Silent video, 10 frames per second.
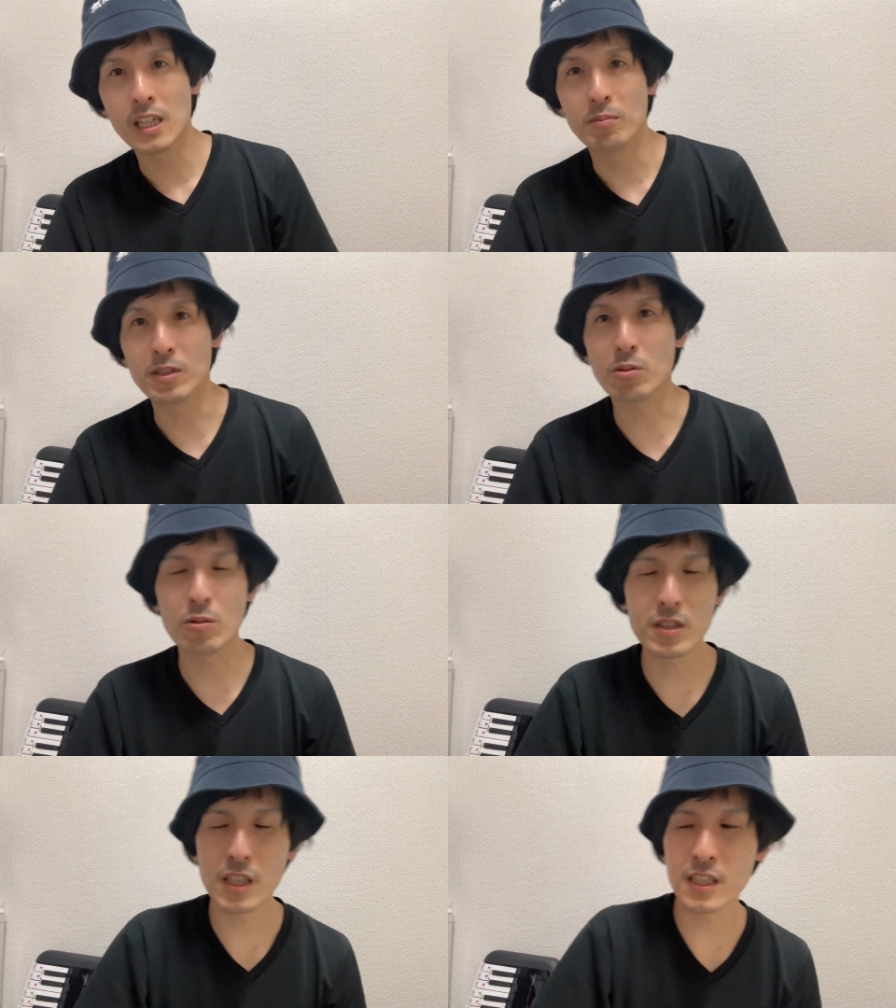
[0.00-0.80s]
まあそ
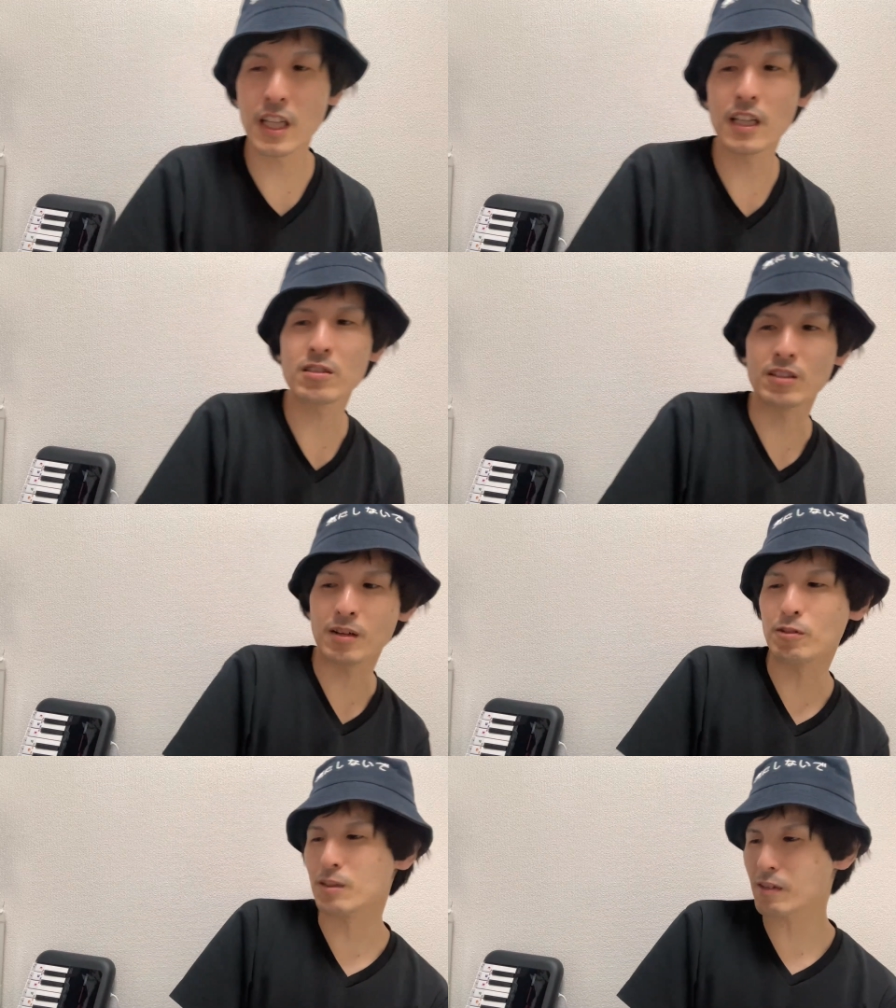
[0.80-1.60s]
ういった時代ですよね。
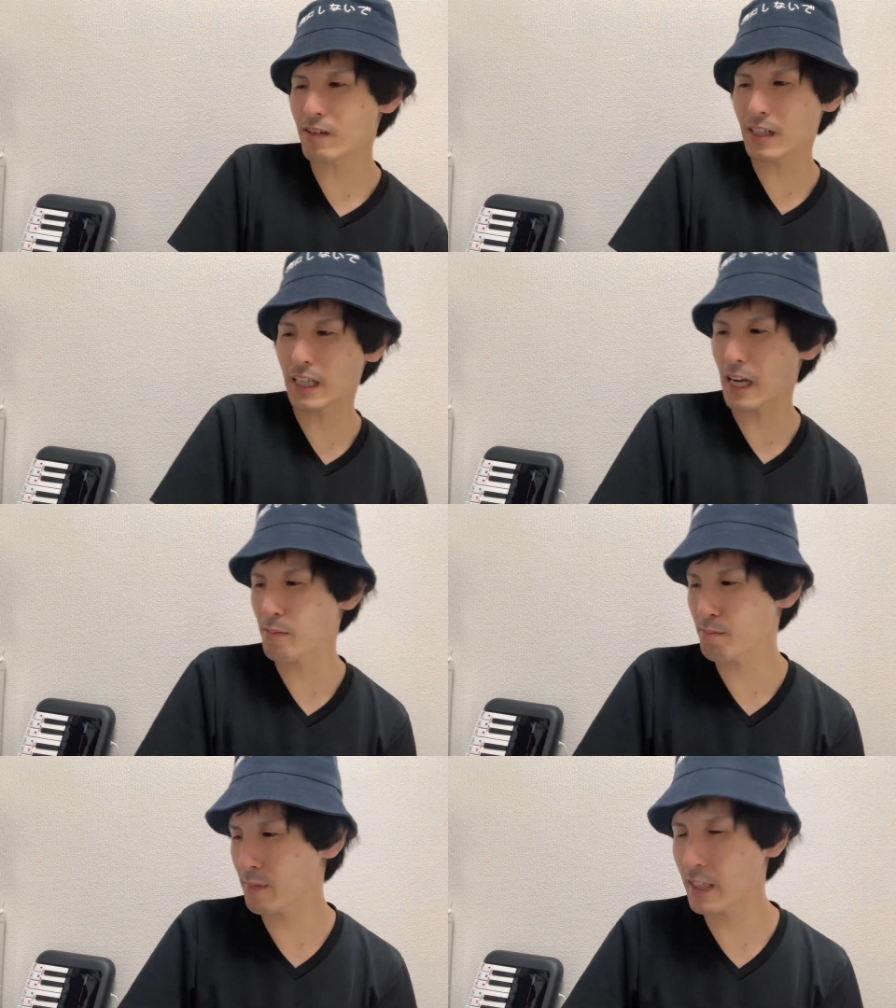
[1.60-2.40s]
もう今はね、あ
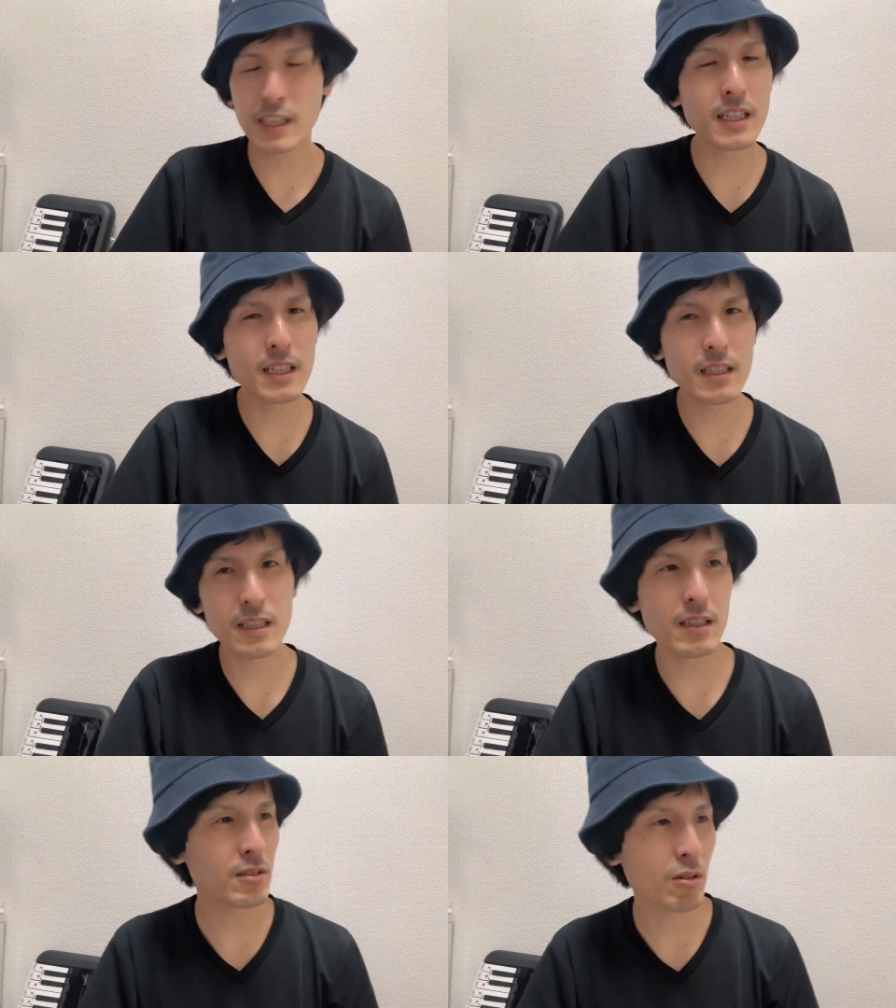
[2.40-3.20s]
んま
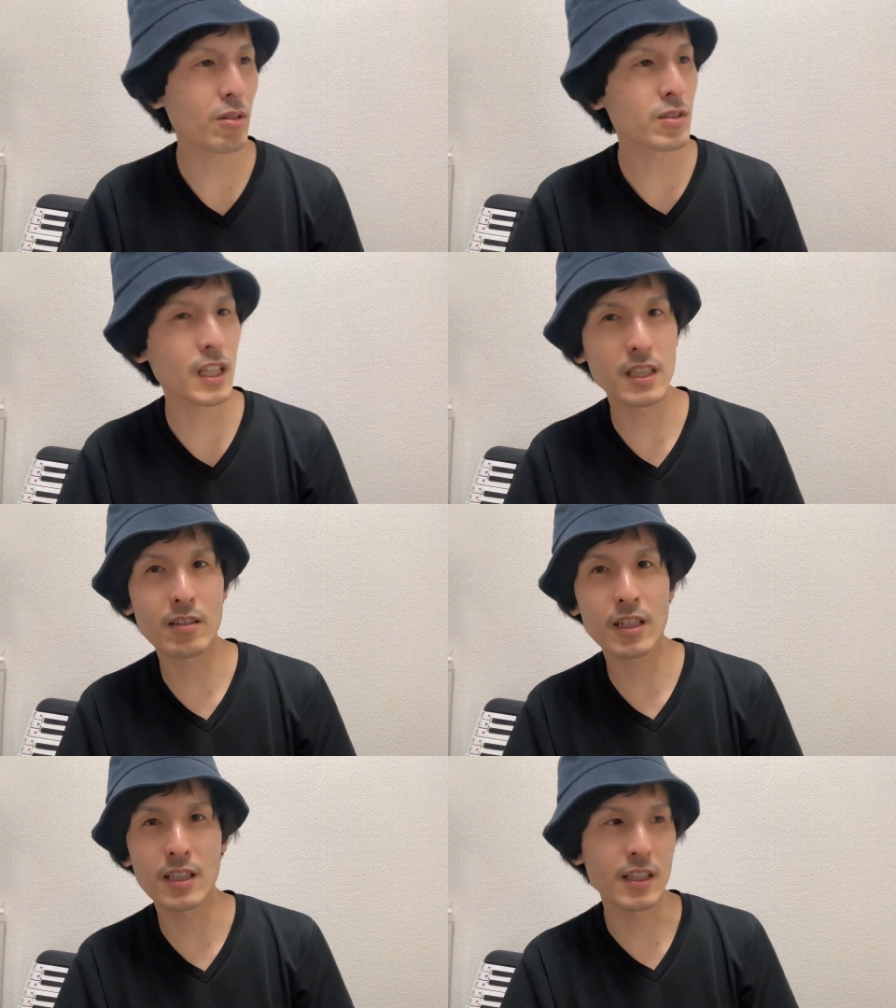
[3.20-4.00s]
り、それを使って
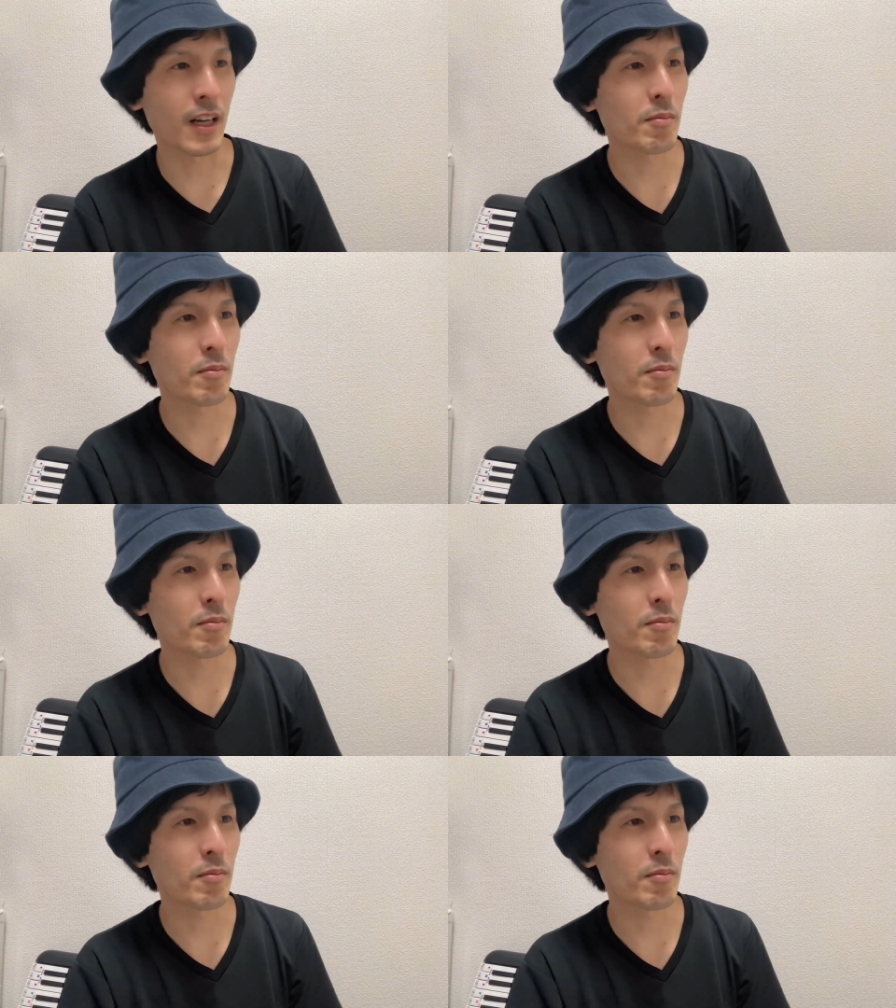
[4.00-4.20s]
る方はね、